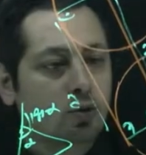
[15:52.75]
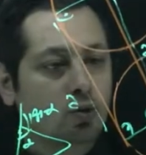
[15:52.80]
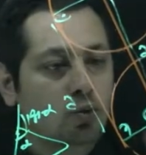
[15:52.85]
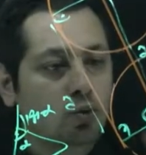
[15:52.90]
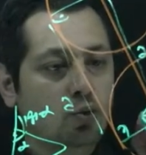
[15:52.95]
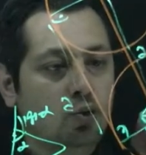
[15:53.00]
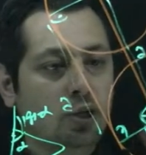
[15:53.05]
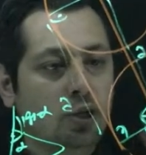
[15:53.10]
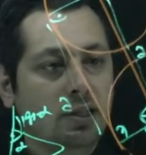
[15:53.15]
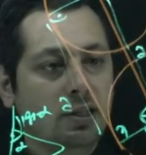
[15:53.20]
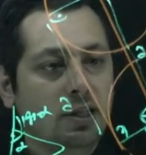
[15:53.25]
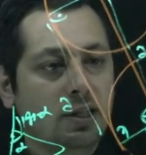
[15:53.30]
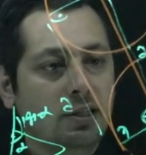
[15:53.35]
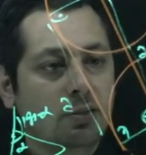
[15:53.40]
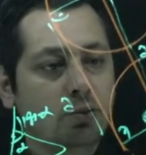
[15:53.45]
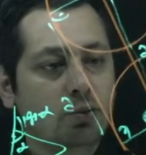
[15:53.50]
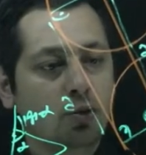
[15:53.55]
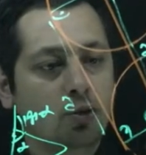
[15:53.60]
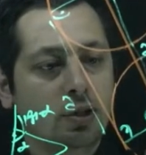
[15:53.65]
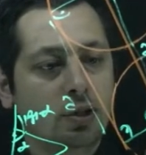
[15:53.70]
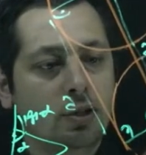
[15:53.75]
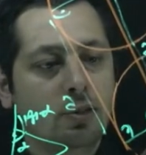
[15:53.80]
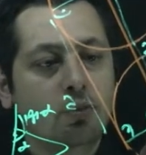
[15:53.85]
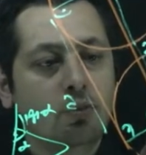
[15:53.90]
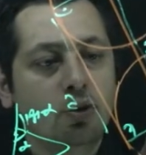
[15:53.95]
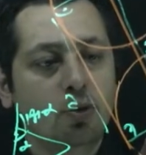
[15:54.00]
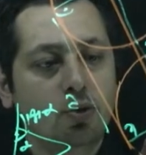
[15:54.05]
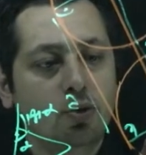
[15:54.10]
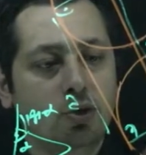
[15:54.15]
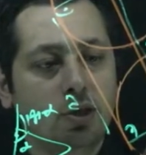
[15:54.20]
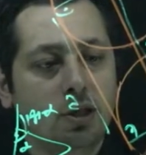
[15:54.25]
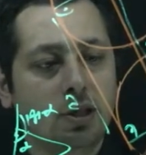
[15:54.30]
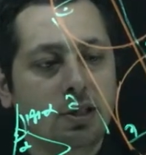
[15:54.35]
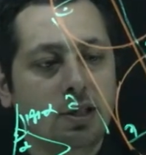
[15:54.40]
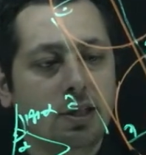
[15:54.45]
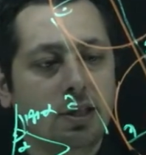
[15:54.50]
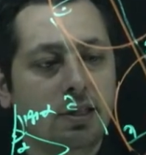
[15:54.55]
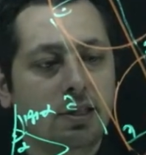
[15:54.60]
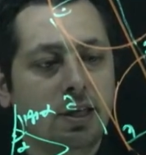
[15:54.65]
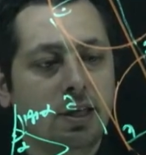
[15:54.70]
180 ise bu da 180 burada
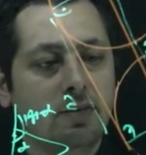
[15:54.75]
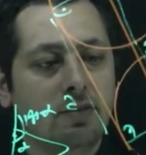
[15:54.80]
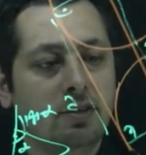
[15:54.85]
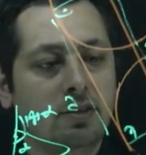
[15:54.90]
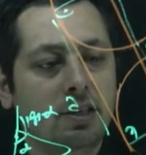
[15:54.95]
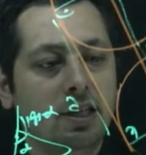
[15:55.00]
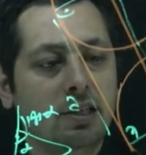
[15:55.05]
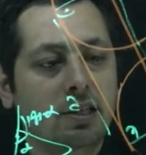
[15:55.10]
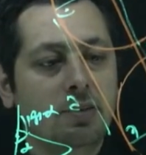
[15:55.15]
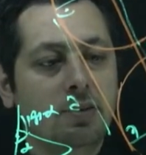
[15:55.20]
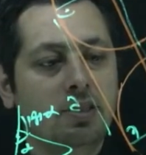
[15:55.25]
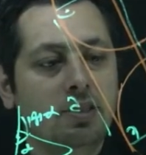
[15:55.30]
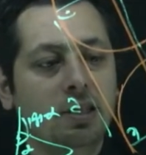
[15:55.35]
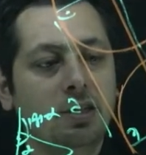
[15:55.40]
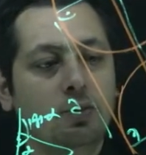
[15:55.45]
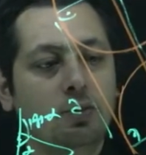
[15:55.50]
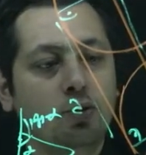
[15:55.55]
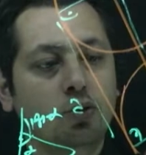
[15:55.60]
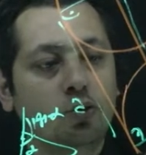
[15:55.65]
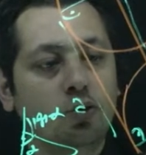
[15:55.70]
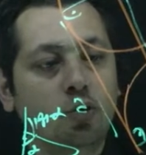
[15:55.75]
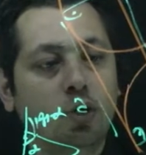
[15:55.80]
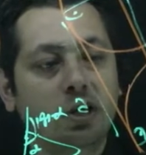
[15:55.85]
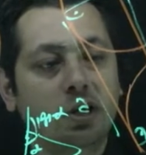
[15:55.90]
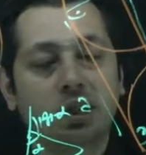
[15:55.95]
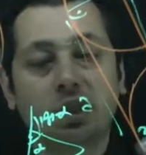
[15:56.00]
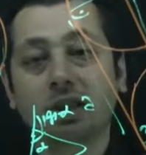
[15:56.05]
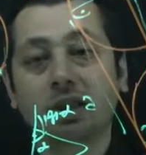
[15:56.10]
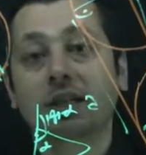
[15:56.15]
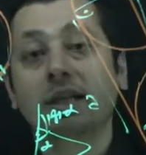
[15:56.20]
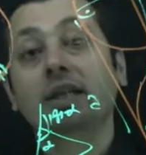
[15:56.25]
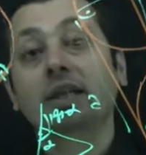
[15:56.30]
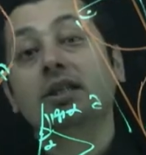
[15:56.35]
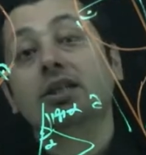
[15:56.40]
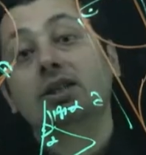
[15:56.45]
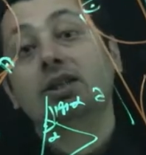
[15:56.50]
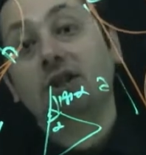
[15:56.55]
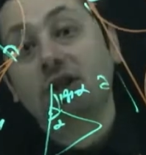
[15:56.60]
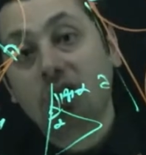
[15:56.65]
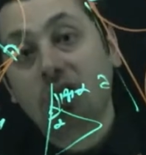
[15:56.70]
180 eksi alfadır. Yani demek istediğim şu açı
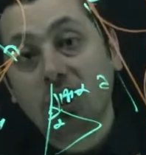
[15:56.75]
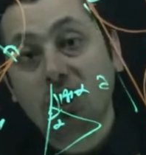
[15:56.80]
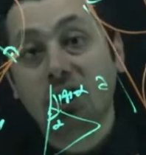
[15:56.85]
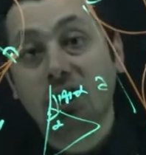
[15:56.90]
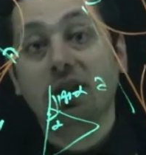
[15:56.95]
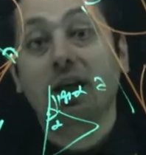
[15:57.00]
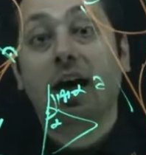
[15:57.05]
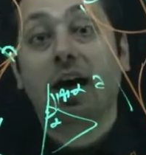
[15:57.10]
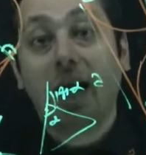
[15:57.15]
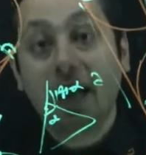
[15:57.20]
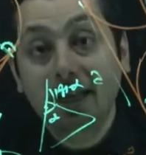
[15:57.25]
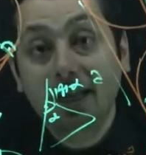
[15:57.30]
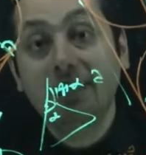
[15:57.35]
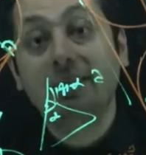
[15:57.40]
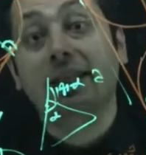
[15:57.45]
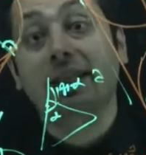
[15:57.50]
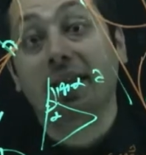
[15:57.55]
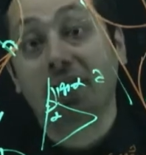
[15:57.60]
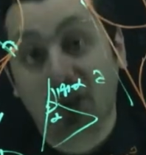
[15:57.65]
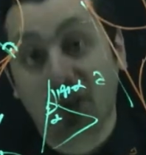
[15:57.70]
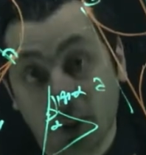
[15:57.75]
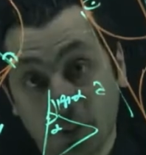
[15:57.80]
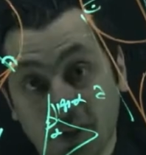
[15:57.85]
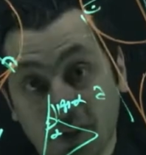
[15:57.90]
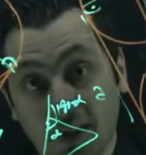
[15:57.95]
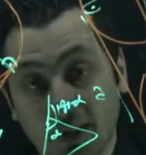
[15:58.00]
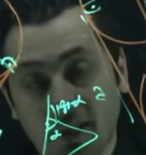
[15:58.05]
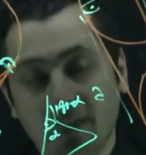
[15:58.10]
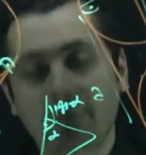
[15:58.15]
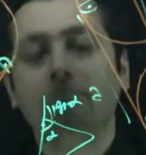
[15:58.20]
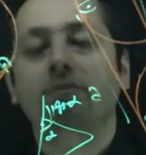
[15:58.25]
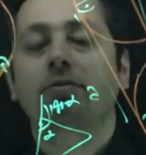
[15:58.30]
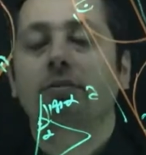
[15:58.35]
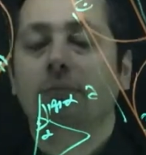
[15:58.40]
dış açıyla aynı derece midir?